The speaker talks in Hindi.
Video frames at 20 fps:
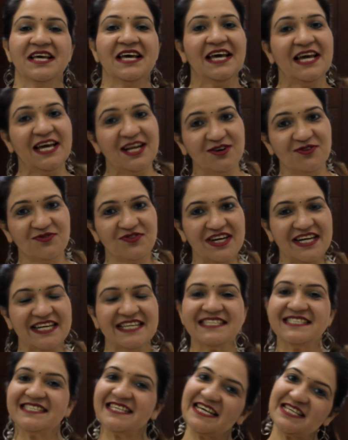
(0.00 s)
हेलो
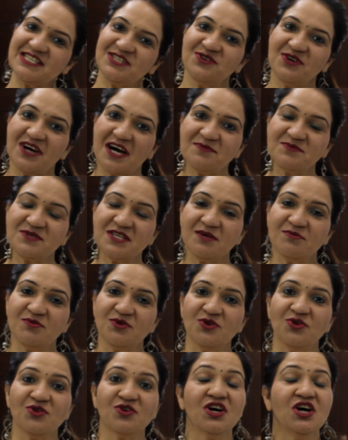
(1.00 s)
फ्रेंड्स कैसे हो आप सब
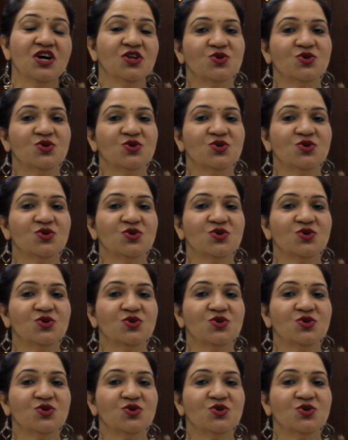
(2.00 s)
लोग